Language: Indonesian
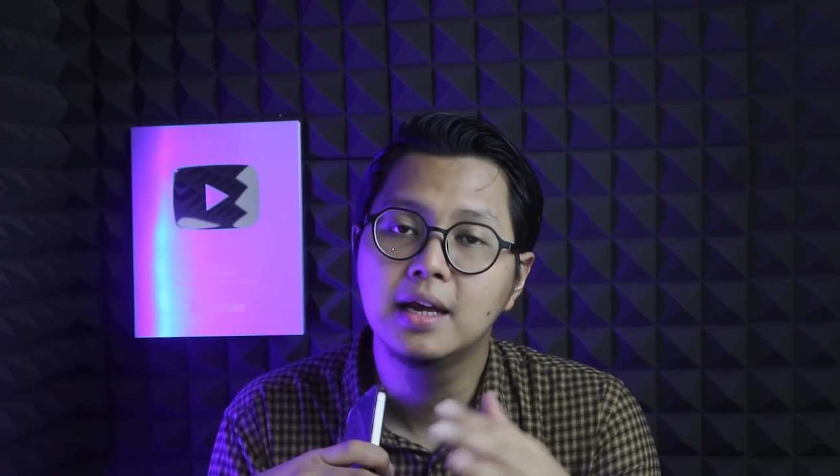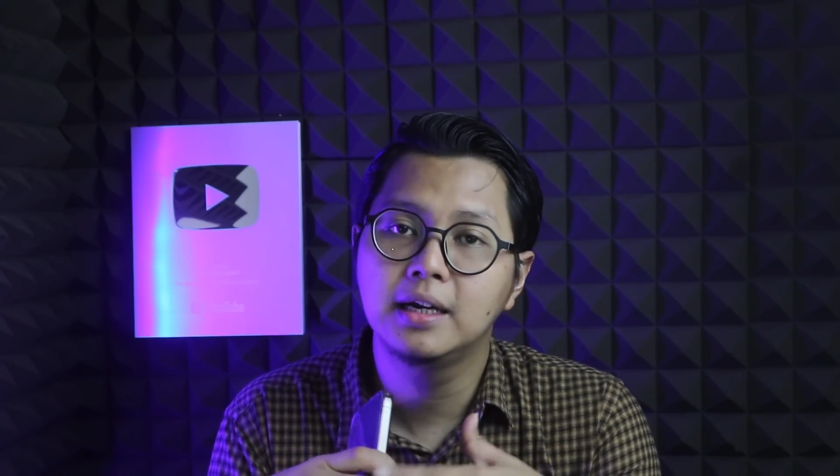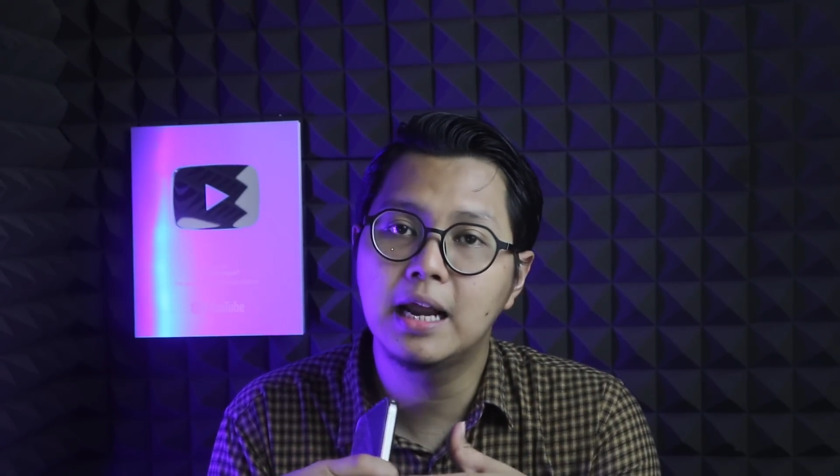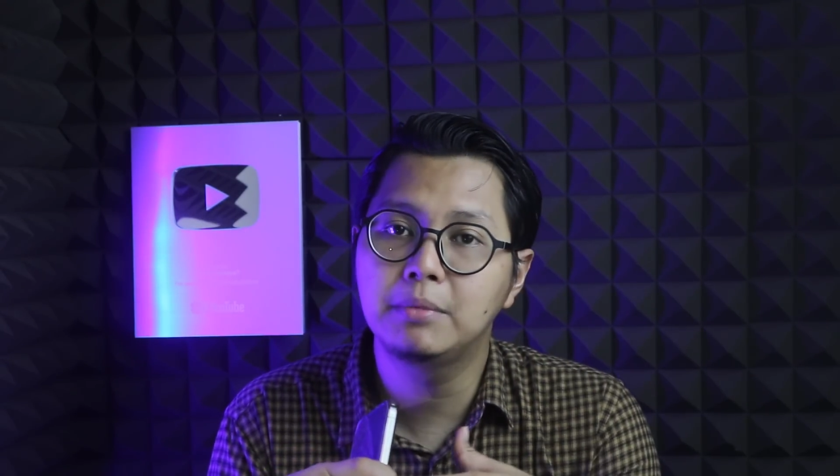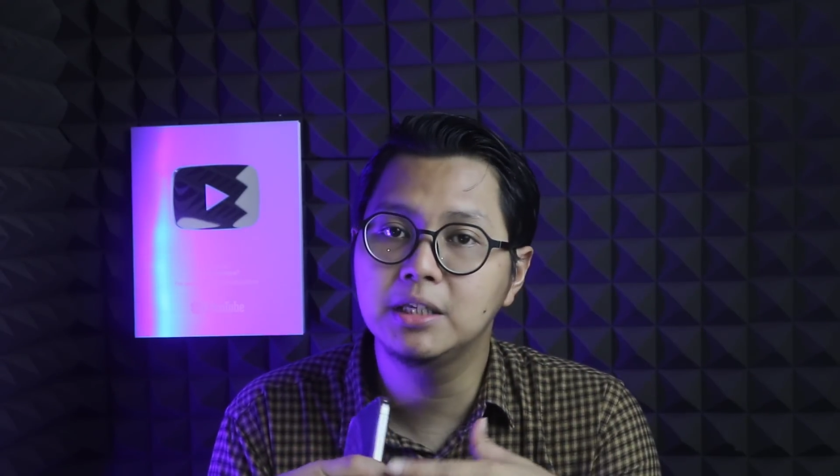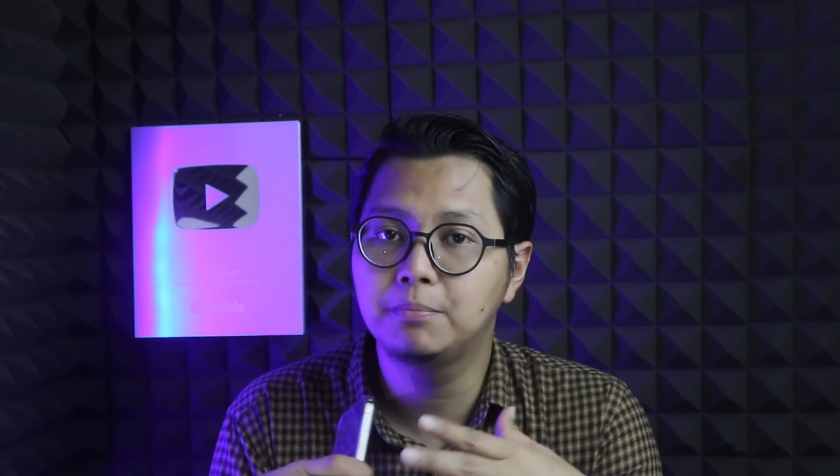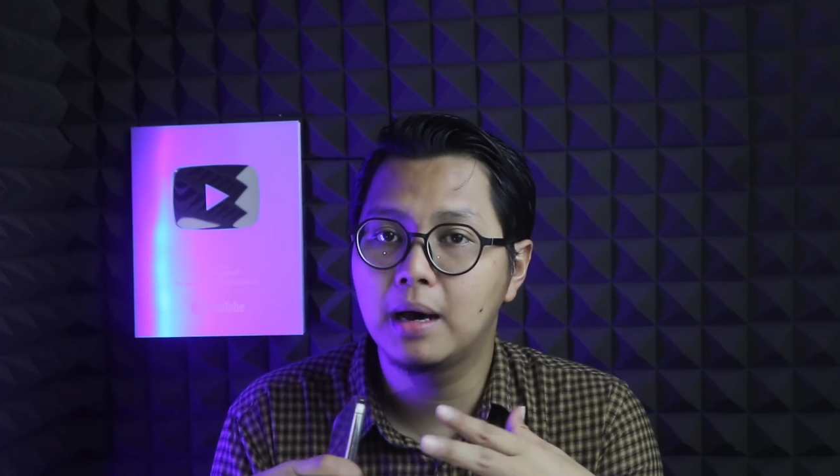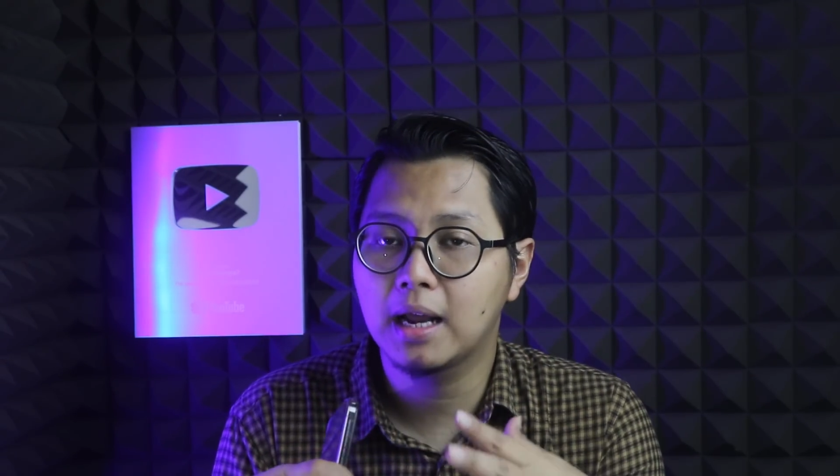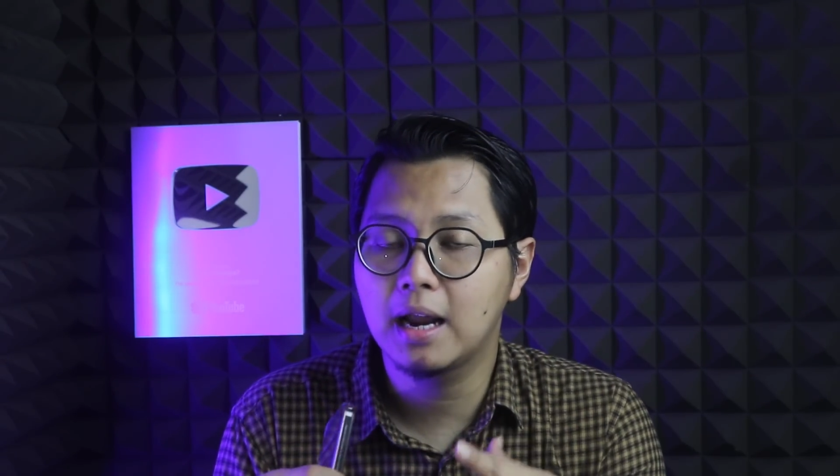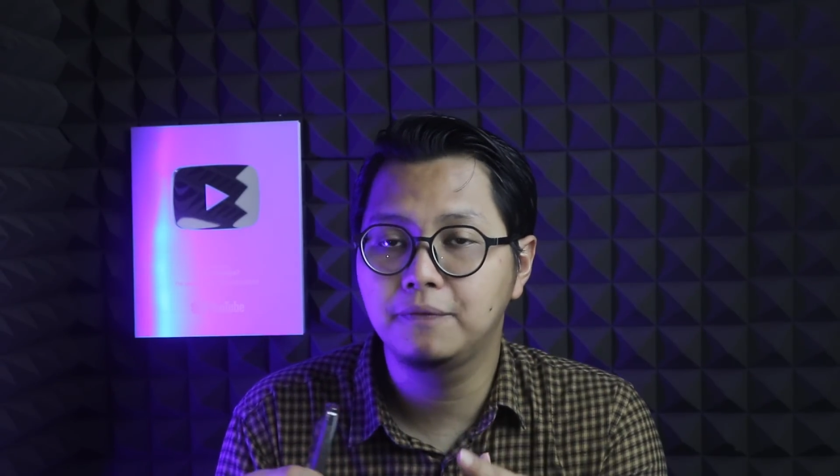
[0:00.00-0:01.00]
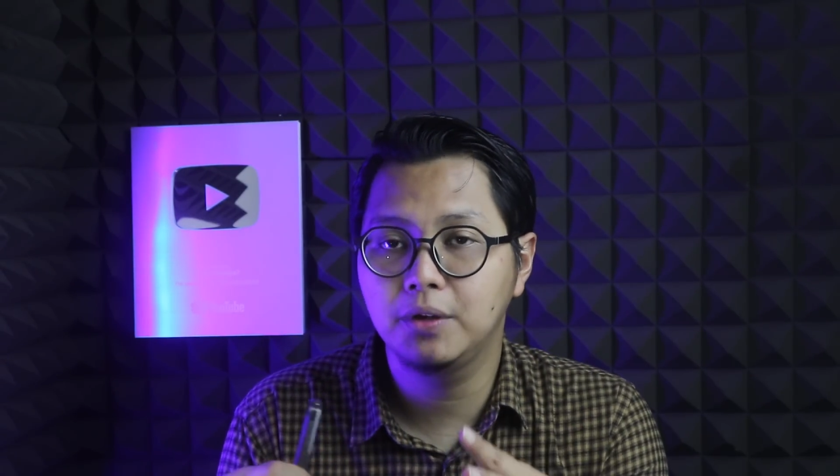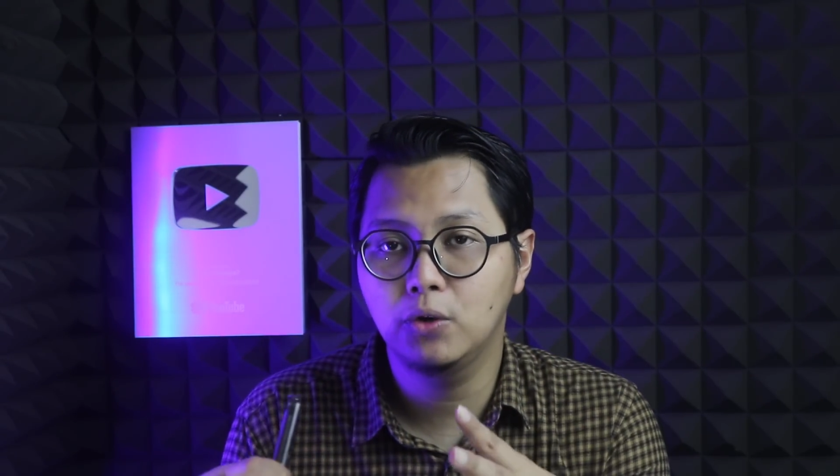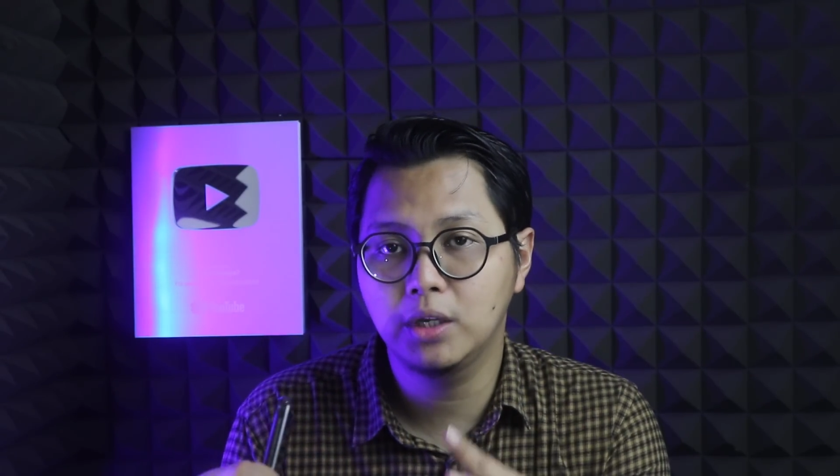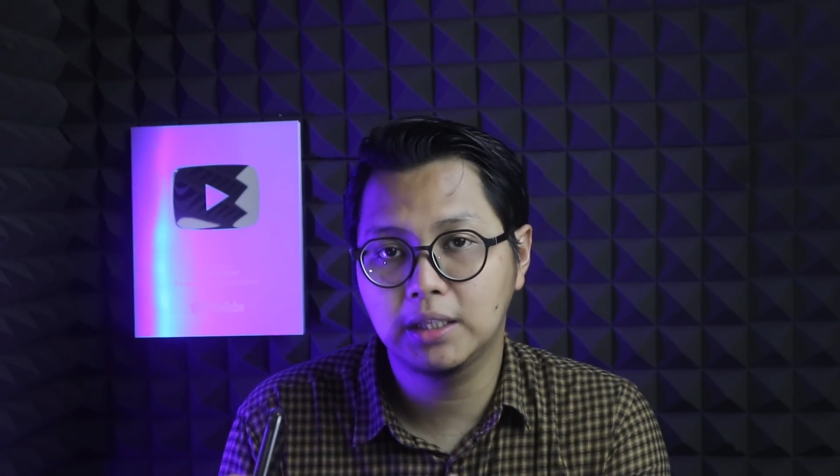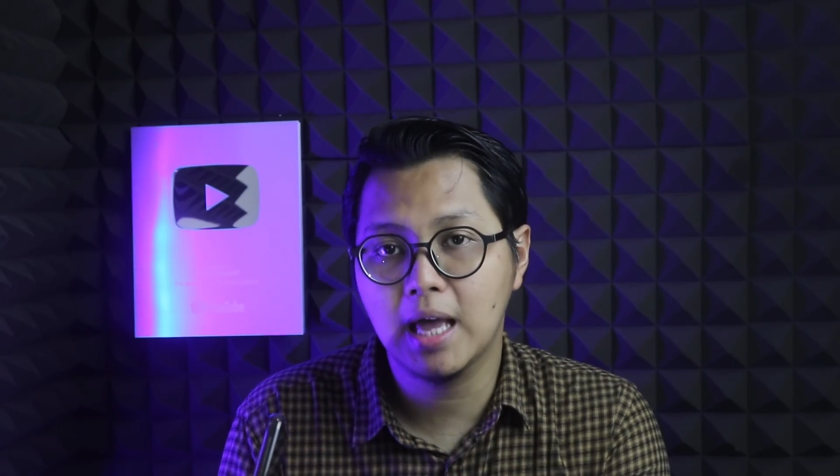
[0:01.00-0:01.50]
dan menyebarkan
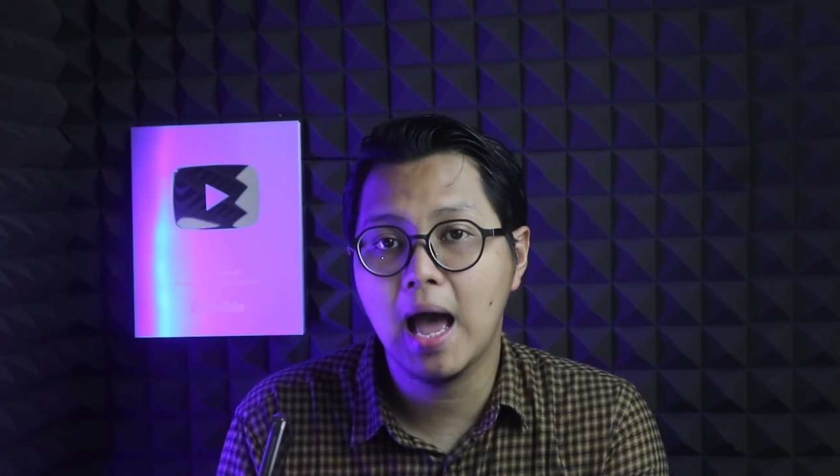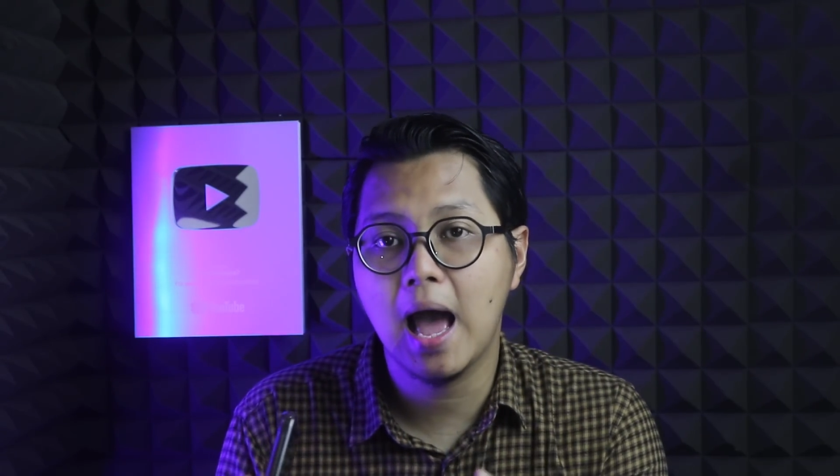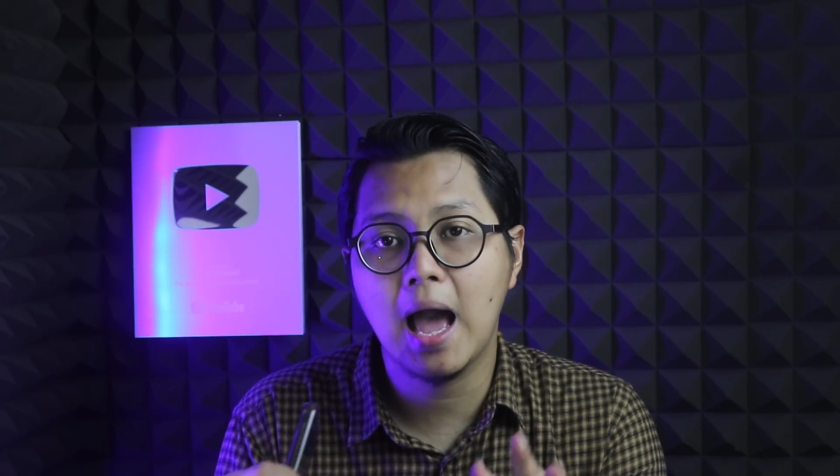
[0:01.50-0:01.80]
video kita